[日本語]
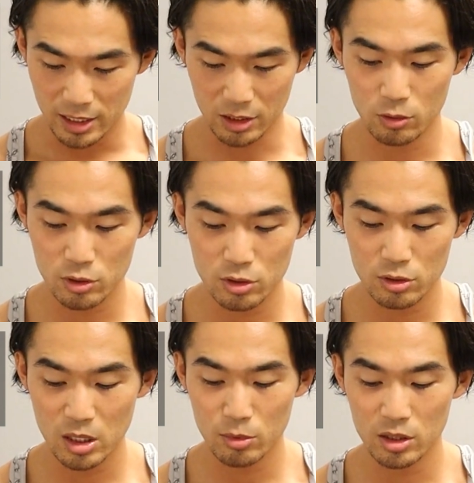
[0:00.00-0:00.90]

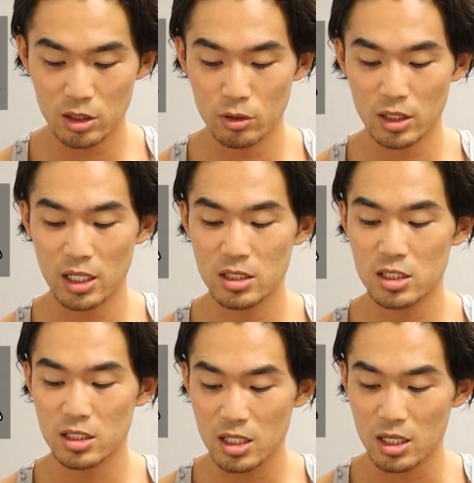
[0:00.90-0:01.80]
150g っていうような
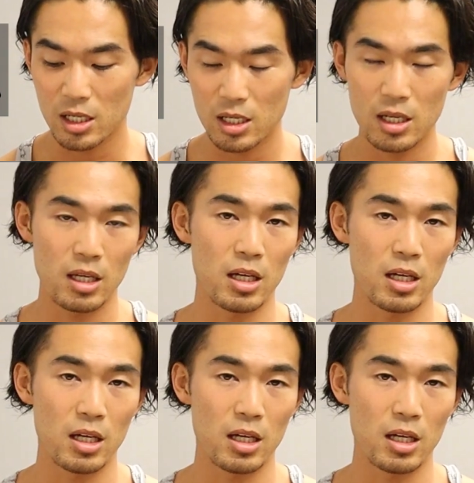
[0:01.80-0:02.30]
感じで、